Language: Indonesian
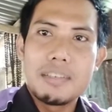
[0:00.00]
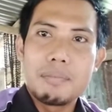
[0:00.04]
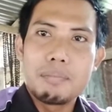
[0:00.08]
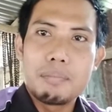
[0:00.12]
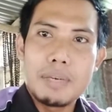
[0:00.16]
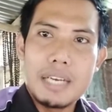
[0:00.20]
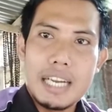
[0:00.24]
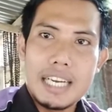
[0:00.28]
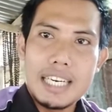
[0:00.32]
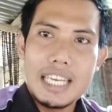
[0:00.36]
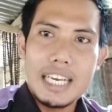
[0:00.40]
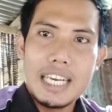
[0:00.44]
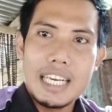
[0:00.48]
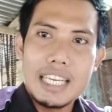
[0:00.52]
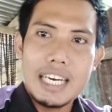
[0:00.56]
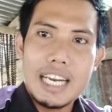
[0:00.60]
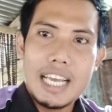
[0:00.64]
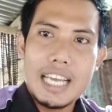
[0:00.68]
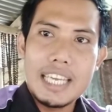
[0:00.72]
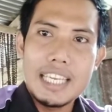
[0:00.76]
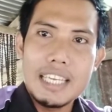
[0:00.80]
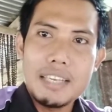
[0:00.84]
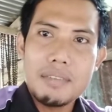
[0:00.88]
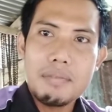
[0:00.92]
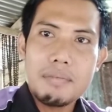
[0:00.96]
peradangan
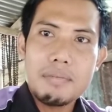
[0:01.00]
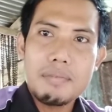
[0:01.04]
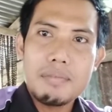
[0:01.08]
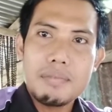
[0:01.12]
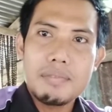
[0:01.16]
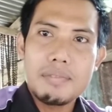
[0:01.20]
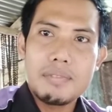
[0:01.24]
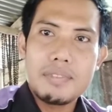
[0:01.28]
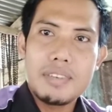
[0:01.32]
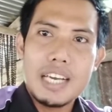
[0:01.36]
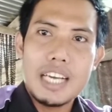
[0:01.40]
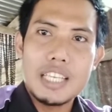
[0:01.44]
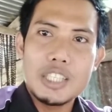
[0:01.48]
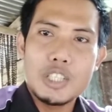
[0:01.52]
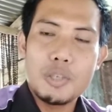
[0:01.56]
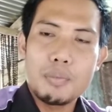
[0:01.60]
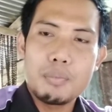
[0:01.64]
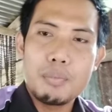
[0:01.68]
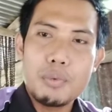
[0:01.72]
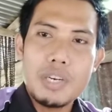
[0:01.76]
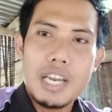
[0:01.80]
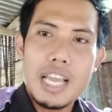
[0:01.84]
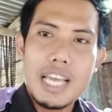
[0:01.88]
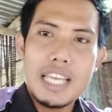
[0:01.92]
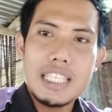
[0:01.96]
rahim
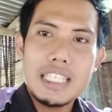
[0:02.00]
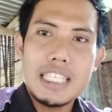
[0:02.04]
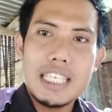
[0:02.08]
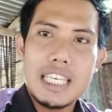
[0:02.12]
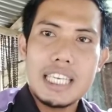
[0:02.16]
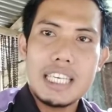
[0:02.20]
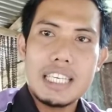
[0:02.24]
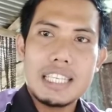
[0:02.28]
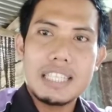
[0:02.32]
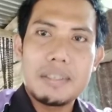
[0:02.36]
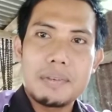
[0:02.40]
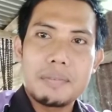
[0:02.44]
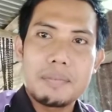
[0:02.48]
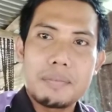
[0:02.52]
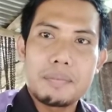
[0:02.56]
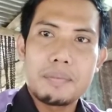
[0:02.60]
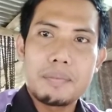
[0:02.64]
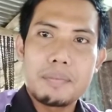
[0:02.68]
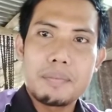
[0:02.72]
ataupun lainnya